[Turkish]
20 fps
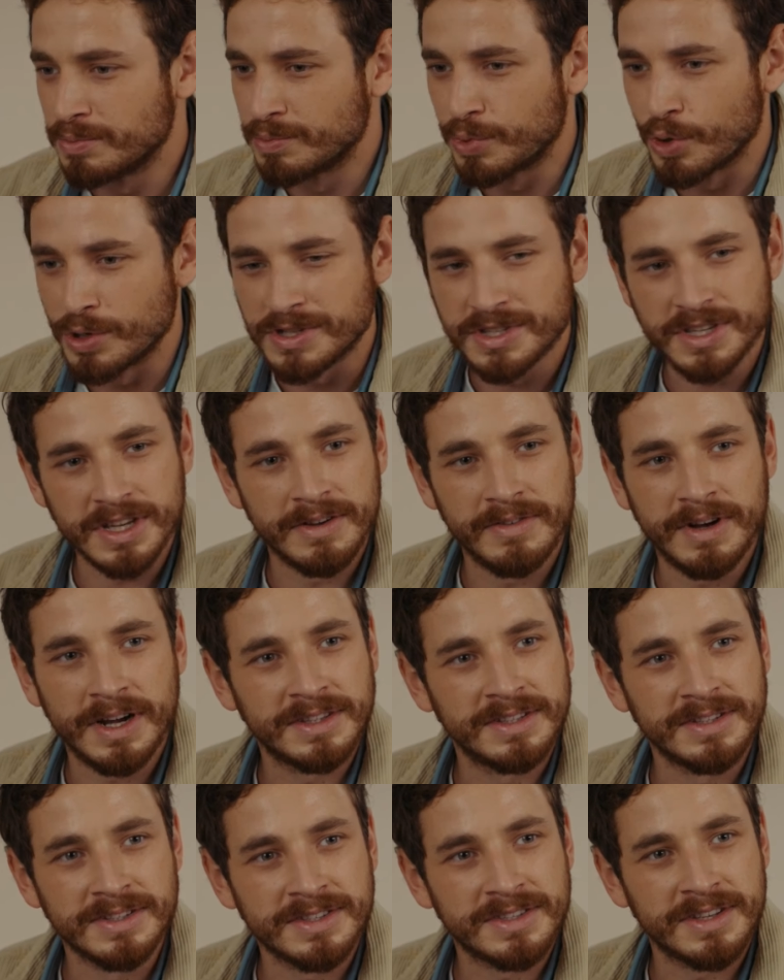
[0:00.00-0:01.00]
polislere
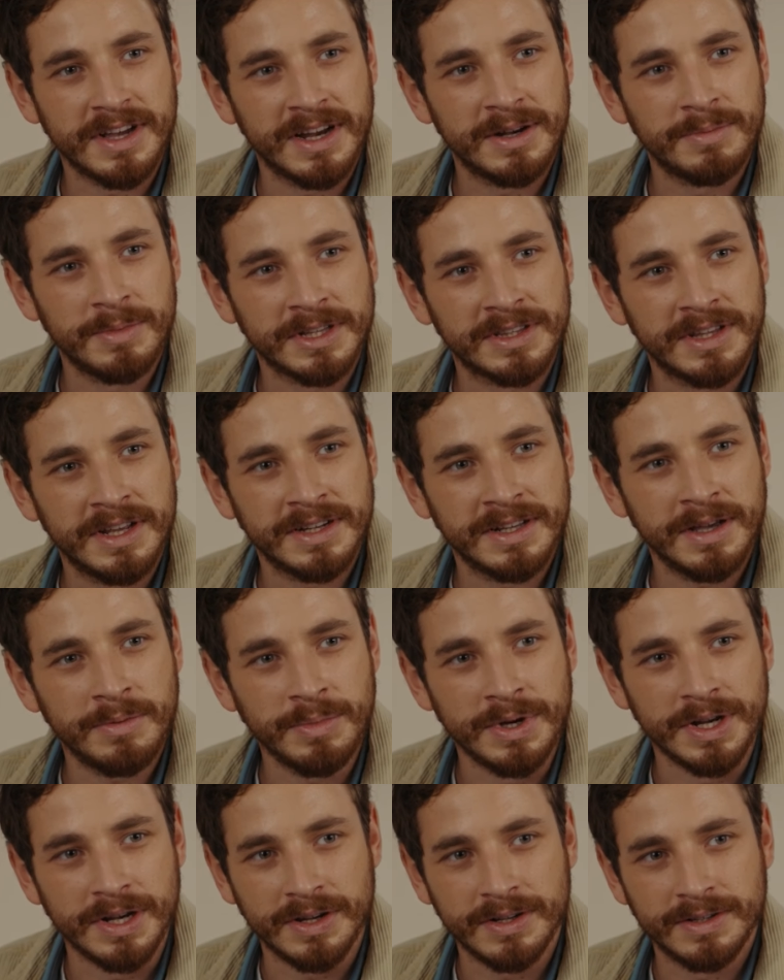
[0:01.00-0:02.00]
verdiğiniz talimatlardan
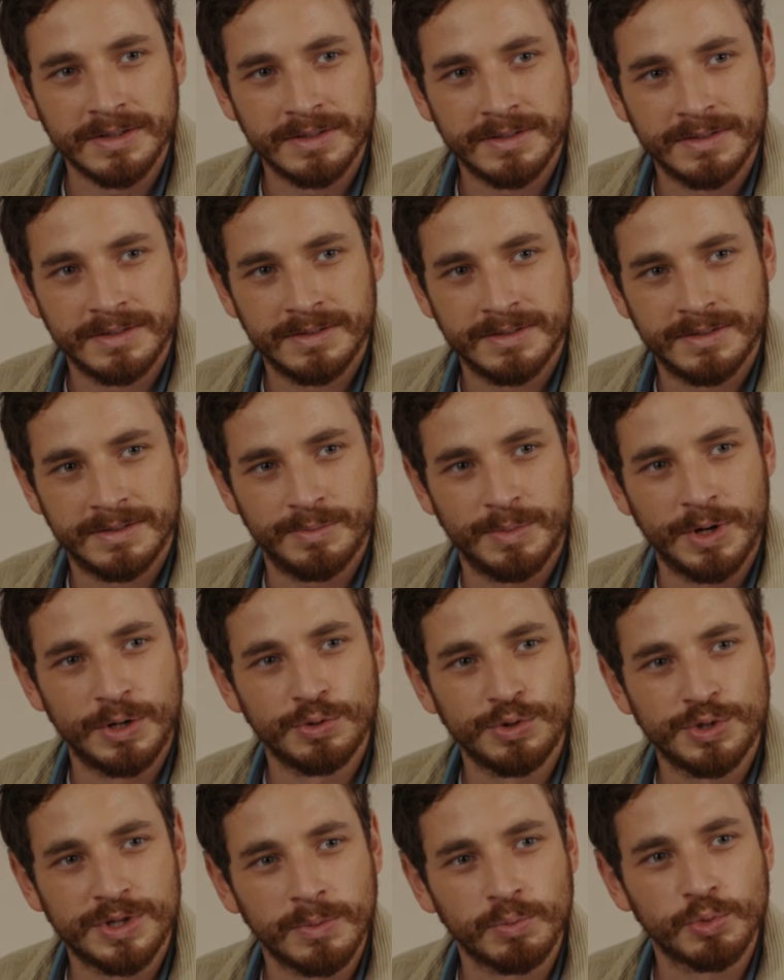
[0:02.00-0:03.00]
belli. Ben o
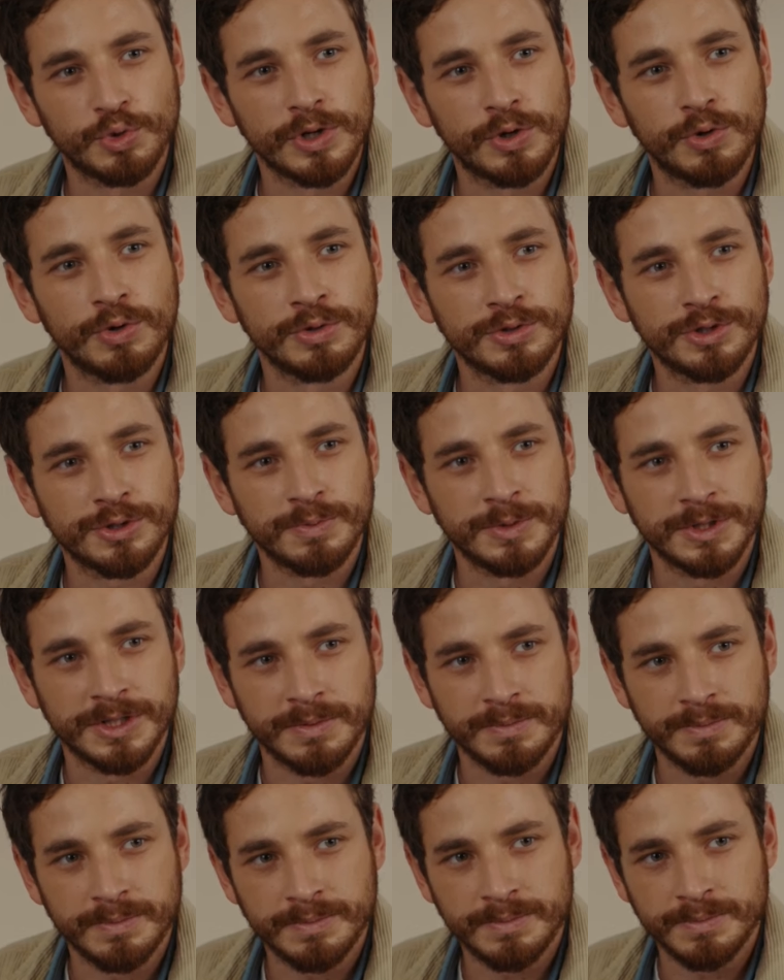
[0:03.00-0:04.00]
yüzden burada
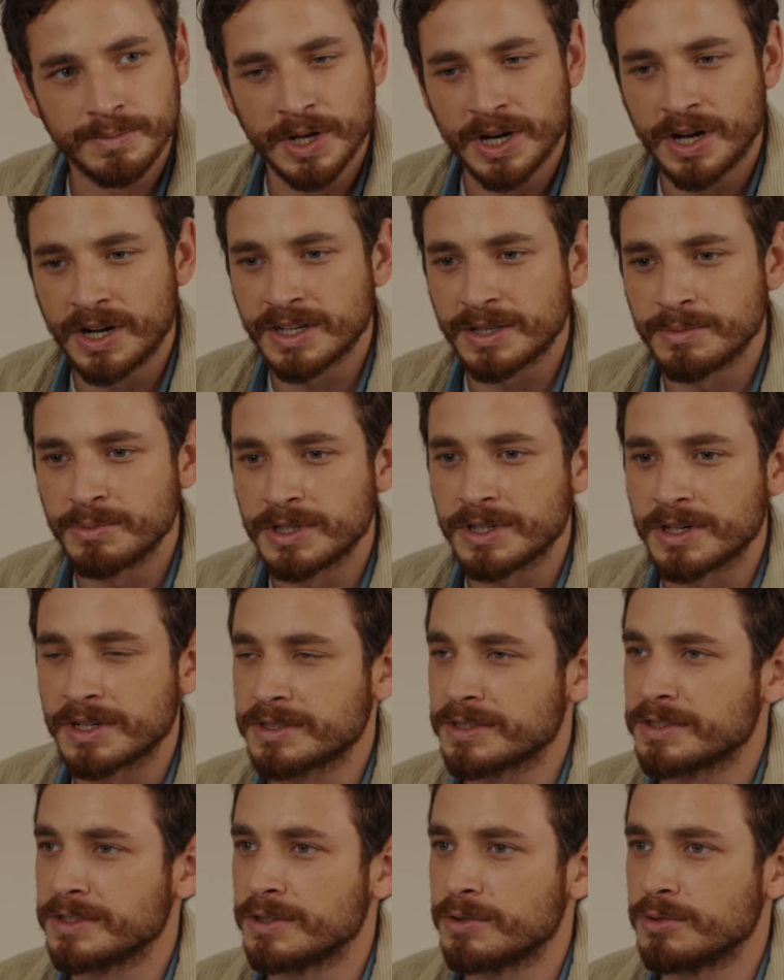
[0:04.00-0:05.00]
konuşmayacağım. Ben hakimin
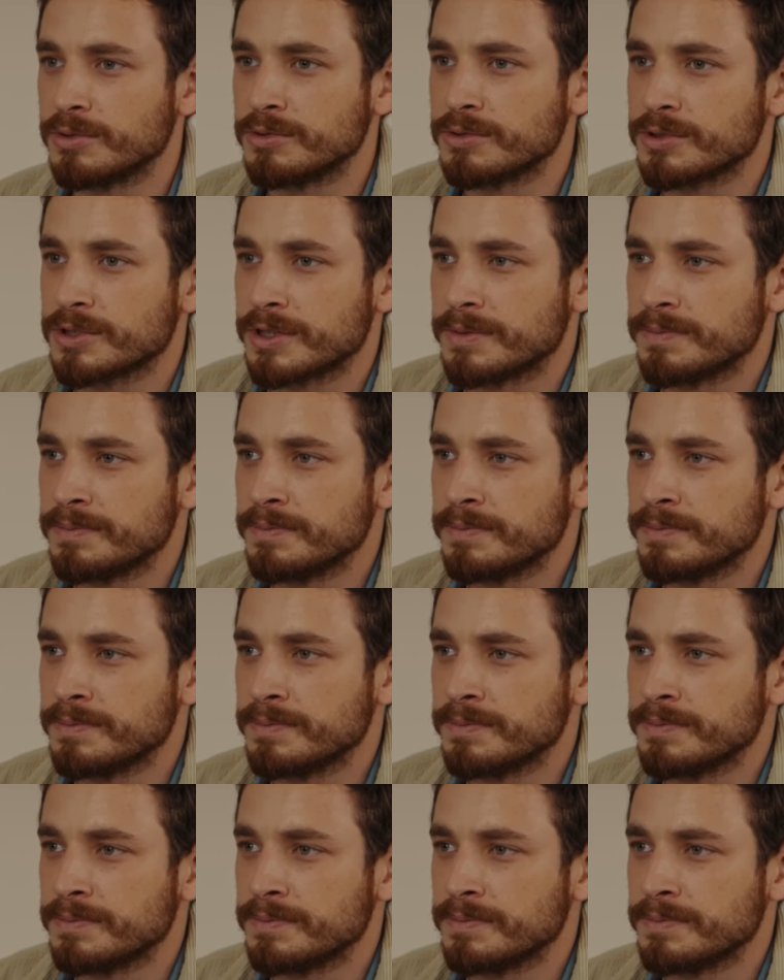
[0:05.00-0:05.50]
karşısında konuşacağım.